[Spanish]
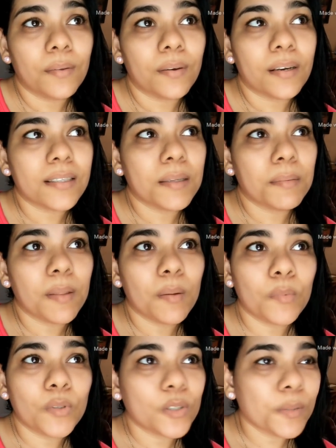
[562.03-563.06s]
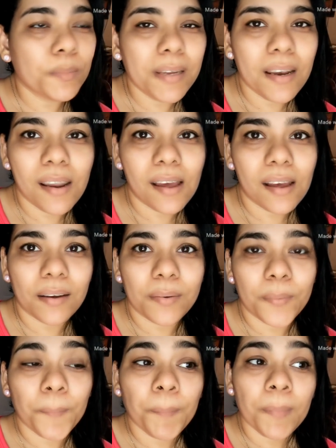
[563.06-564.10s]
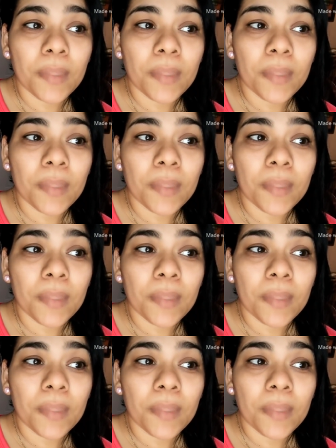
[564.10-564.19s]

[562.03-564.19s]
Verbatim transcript: yo he recibido muchos milagros